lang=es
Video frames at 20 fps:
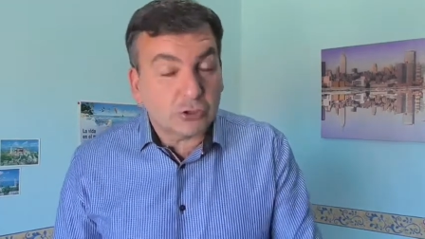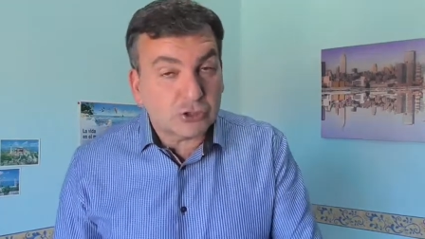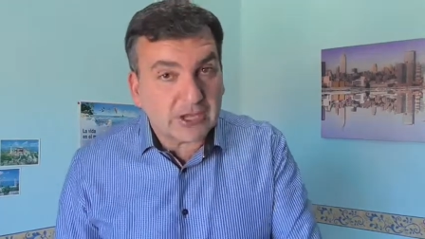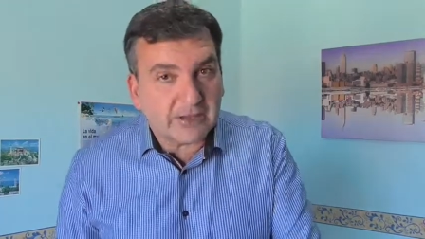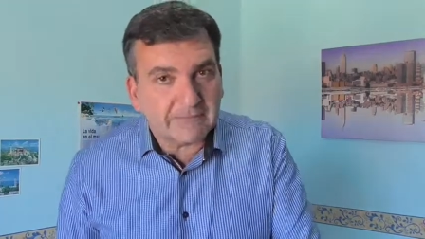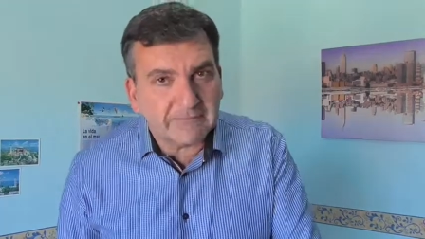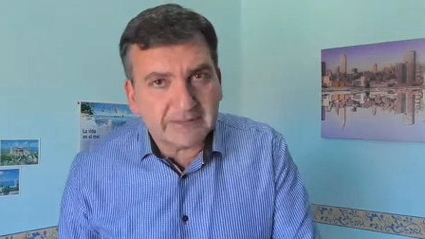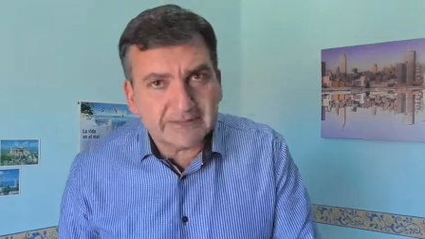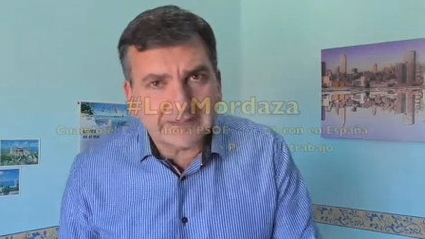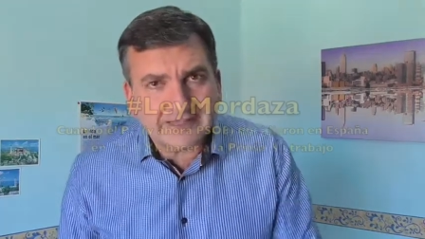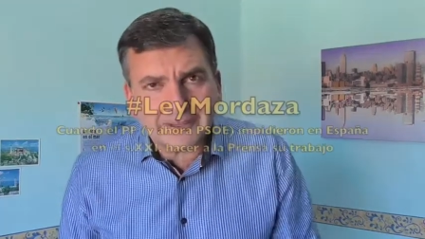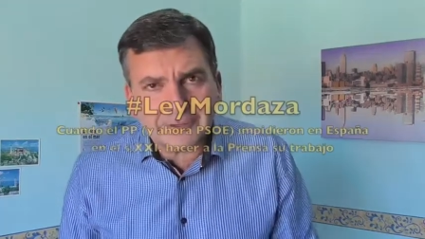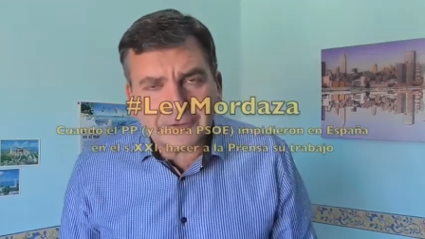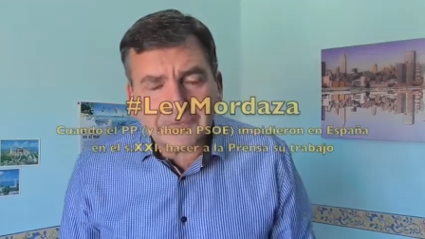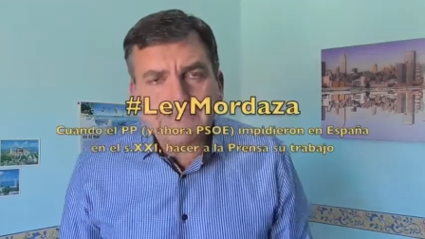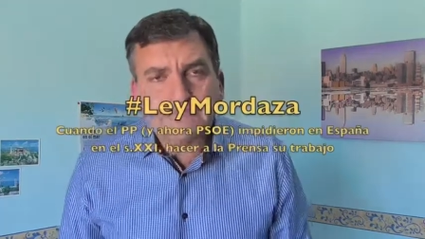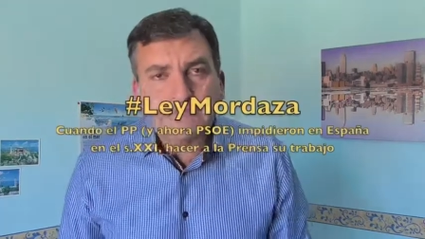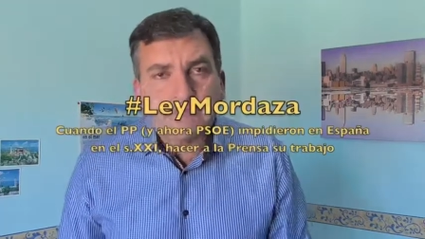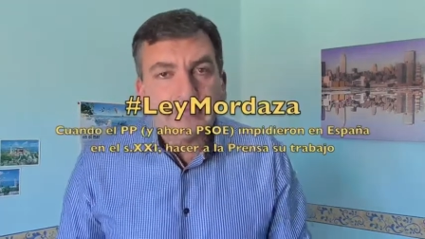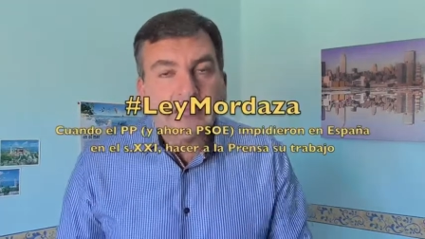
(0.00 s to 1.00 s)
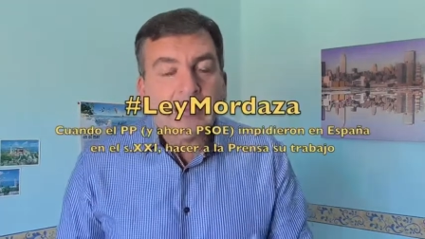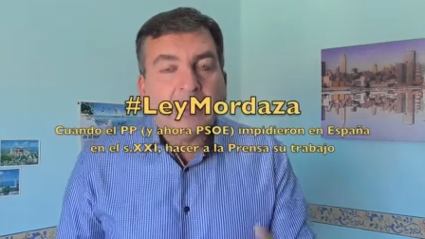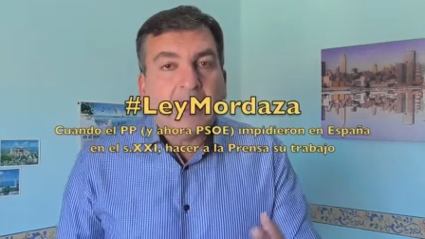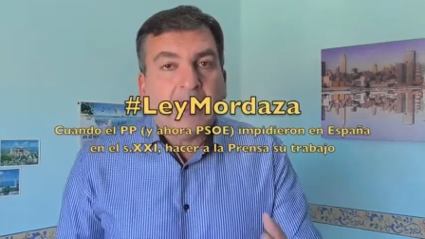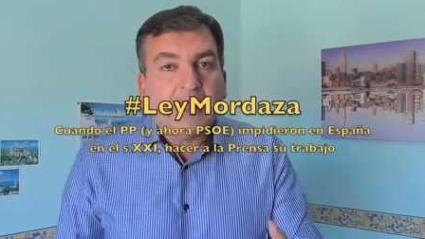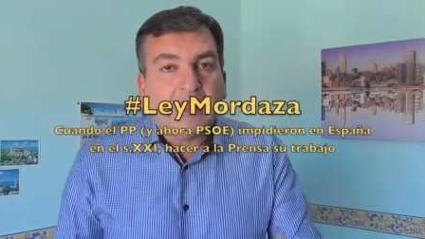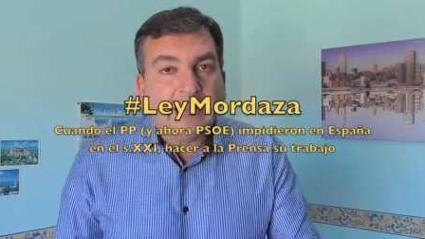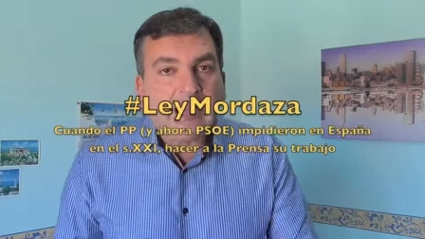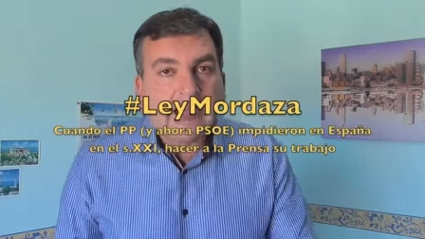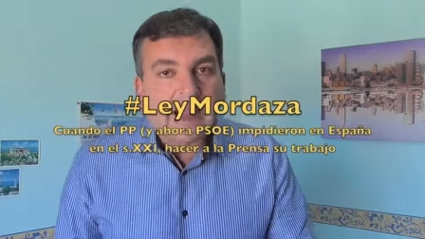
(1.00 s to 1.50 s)
nos ha afectado
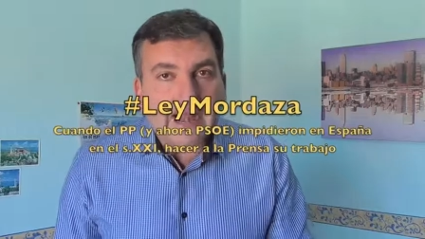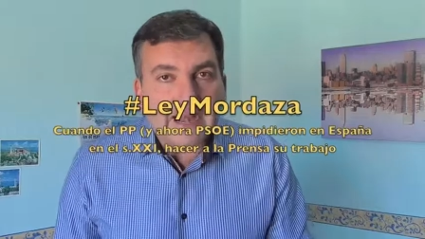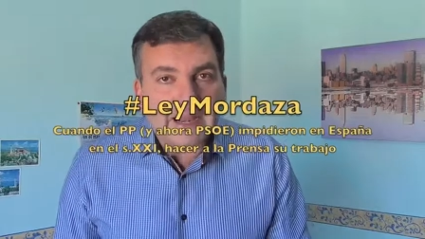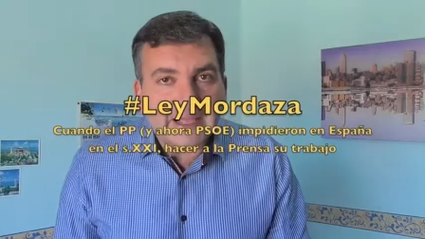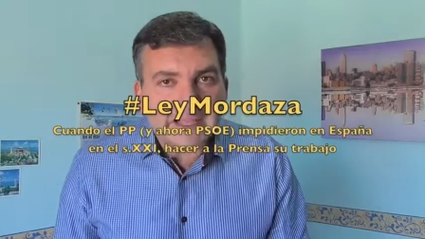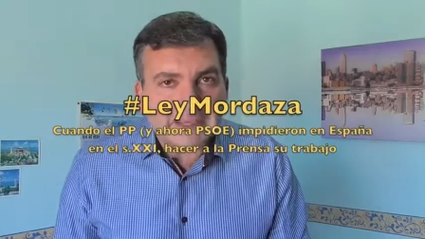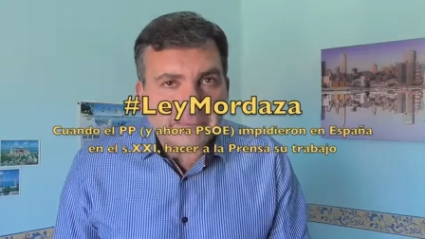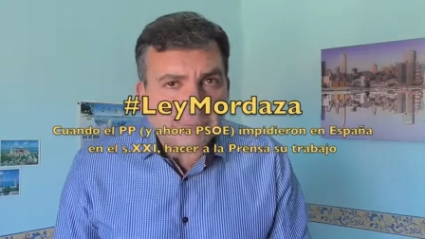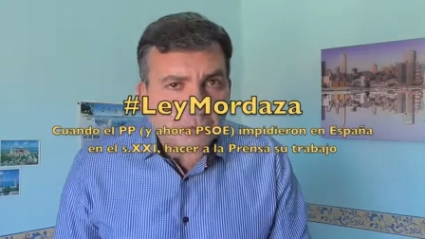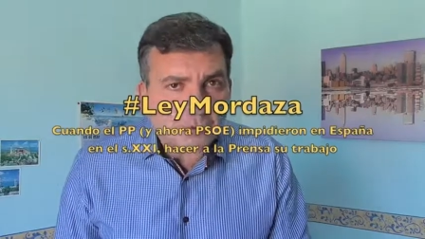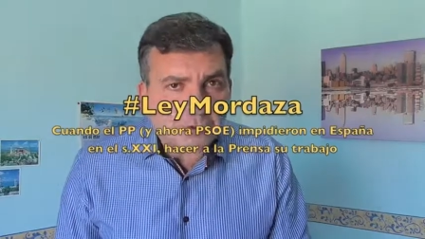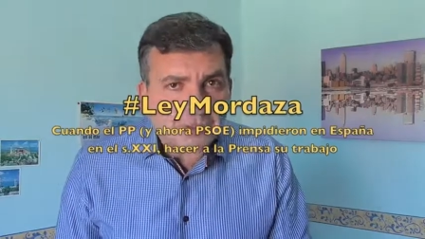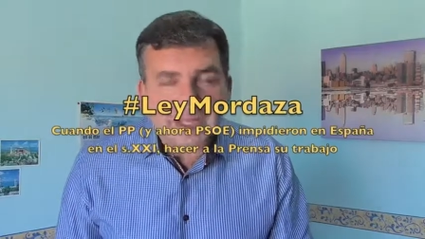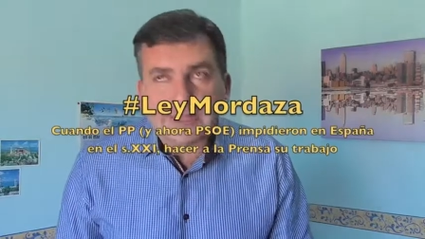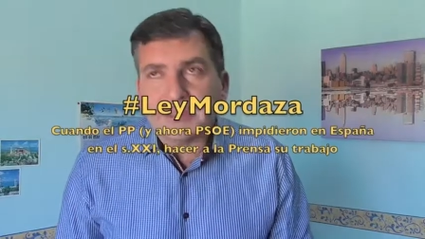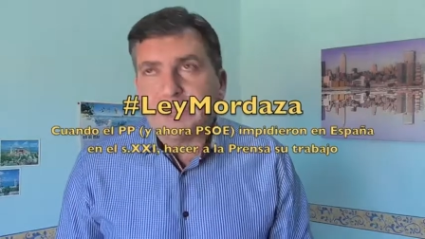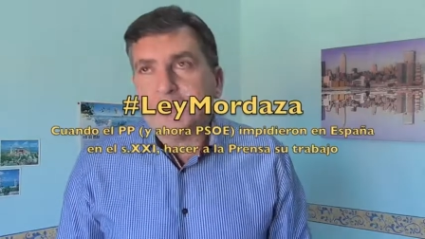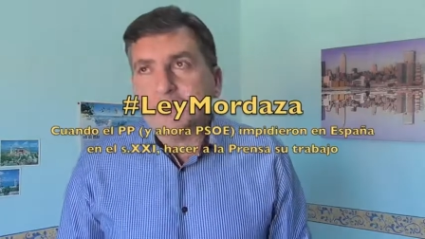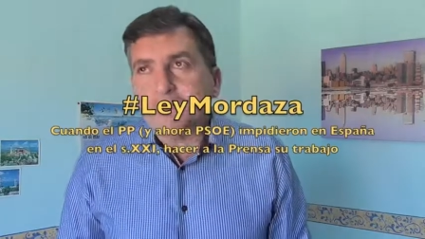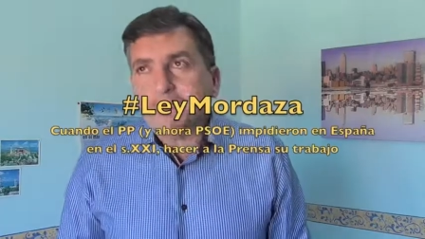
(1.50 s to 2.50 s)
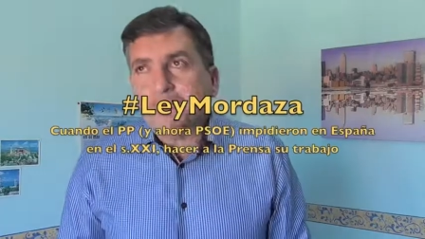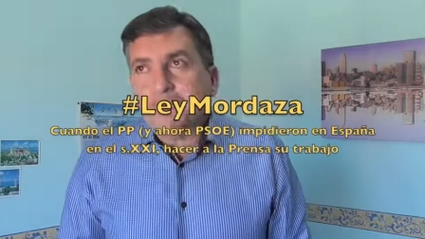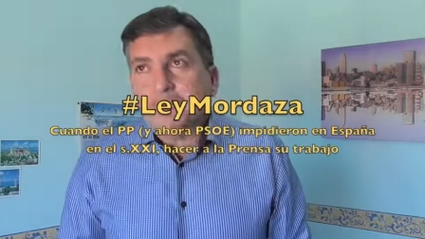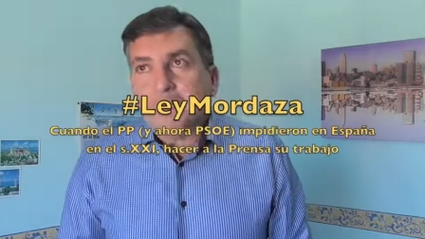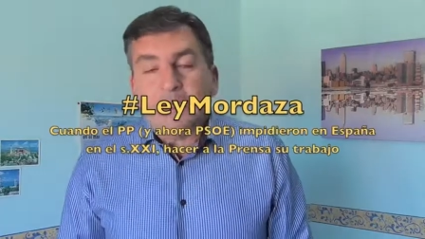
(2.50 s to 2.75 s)
la ley Mordaza.